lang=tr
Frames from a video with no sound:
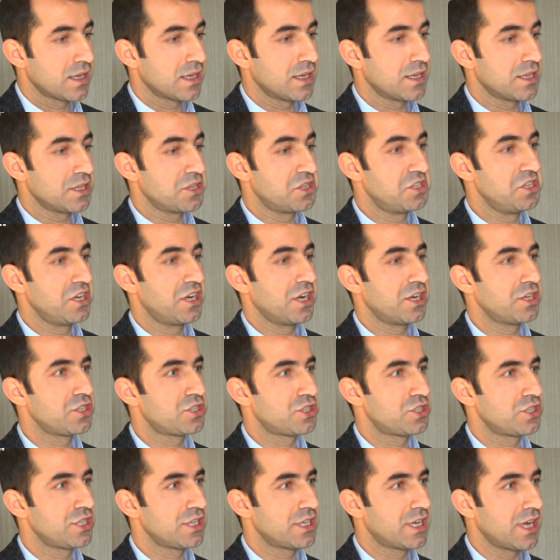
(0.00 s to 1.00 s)
e,
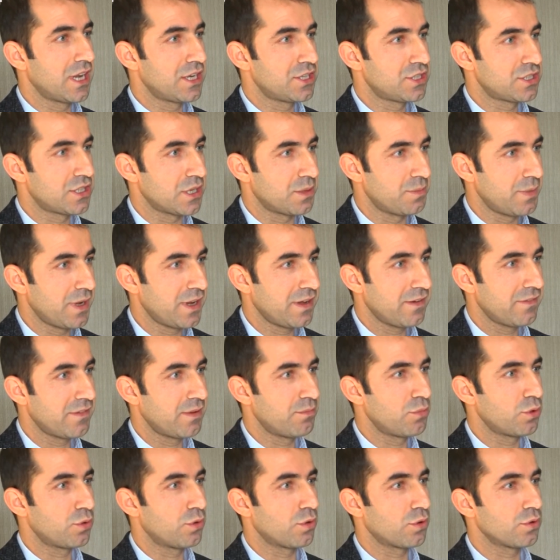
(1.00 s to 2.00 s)
direnişi geliştirme
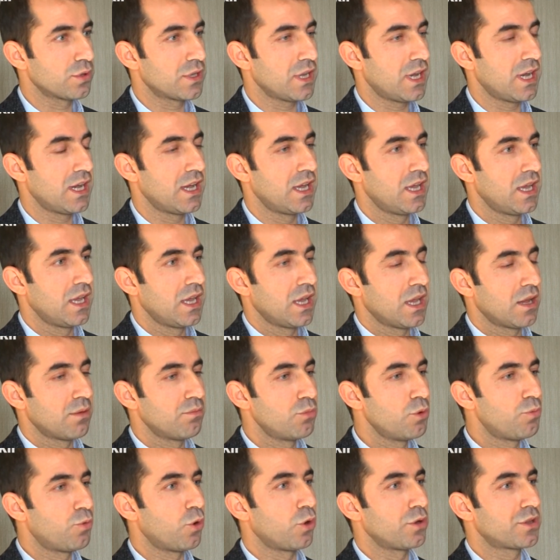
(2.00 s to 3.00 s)
ve bu konuda
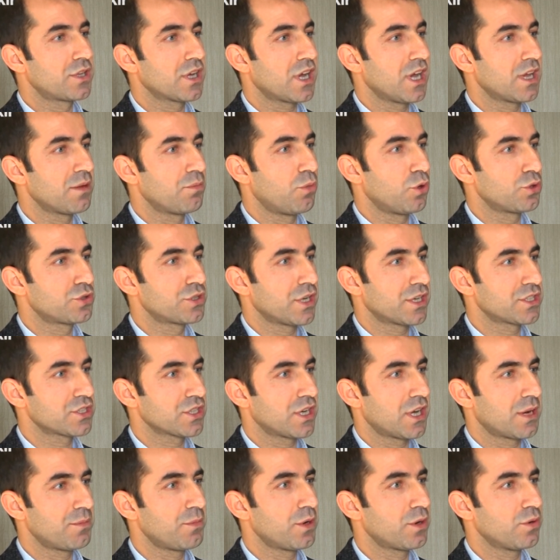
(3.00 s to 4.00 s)
bu politikayı boşlar
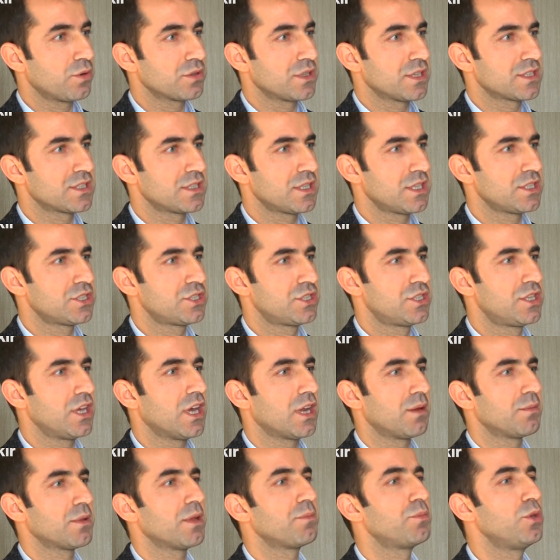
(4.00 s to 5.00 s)
çıkarma noktasında ciddi
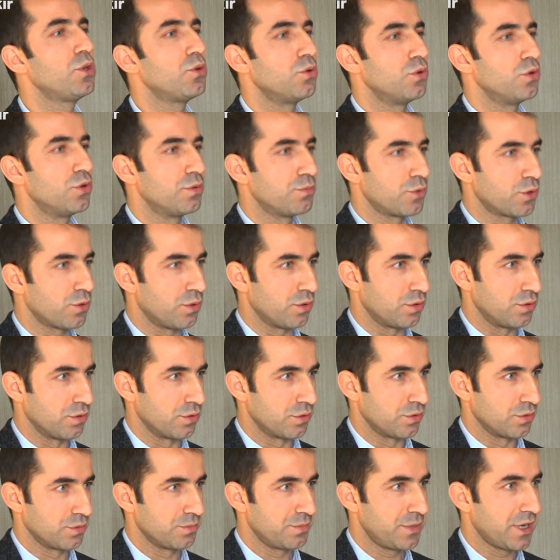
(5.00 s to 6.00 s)
anlamda bir uyumun
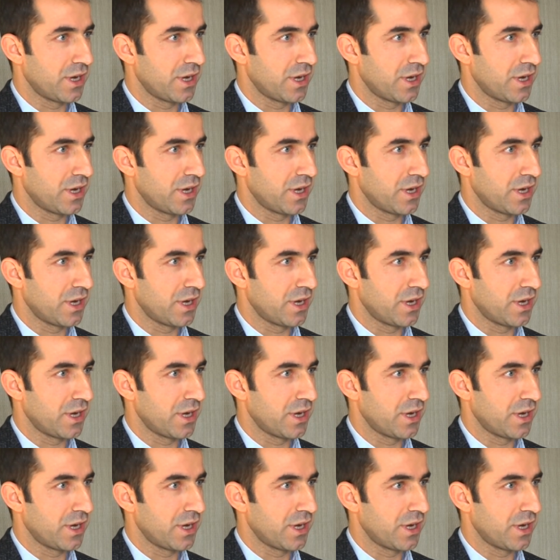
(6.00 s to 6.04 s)
olduğunu,